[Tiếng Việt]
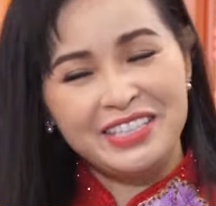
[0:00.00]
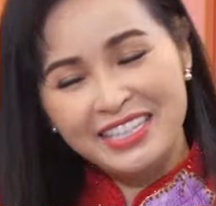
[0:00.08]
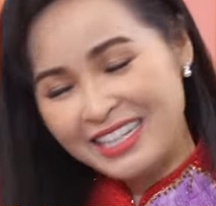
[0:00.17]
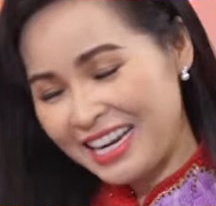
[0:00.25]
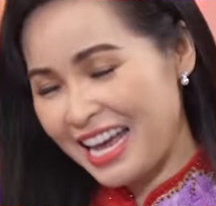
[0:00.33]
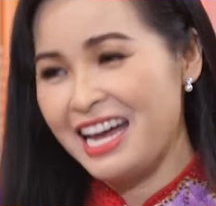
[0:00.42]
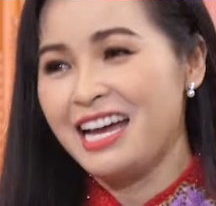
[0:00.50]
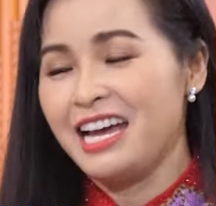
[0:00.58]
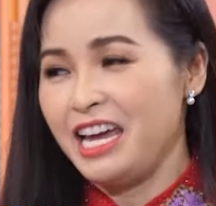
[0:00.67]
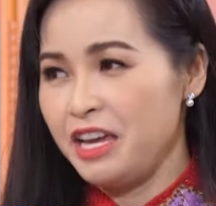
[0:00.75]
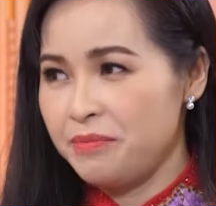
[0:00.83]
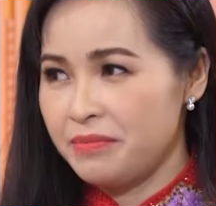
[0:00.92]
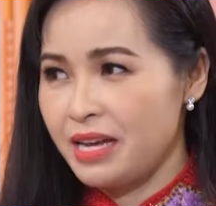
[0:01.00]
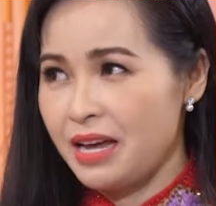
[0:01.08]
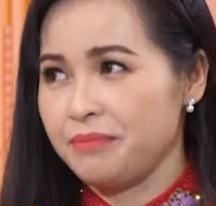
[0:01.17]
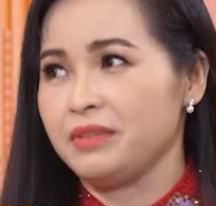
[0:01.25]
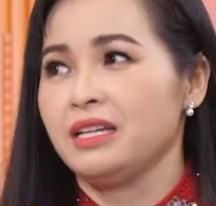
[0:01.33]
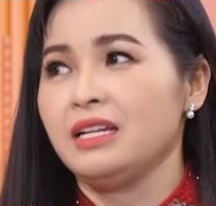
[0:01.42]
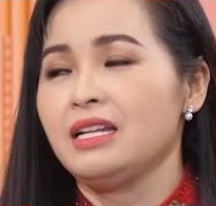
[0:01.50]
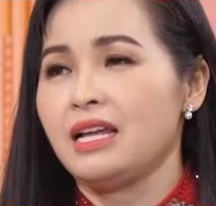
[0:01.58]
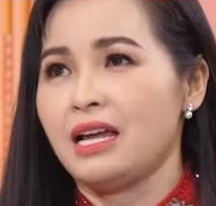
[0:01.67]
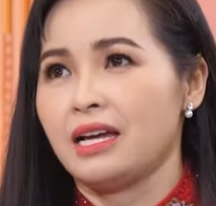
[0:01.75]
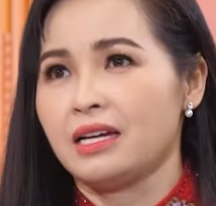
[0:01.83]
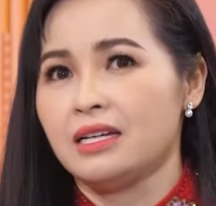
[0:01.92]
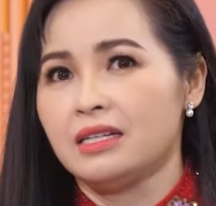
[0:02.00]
cho nên là em cảm thấy là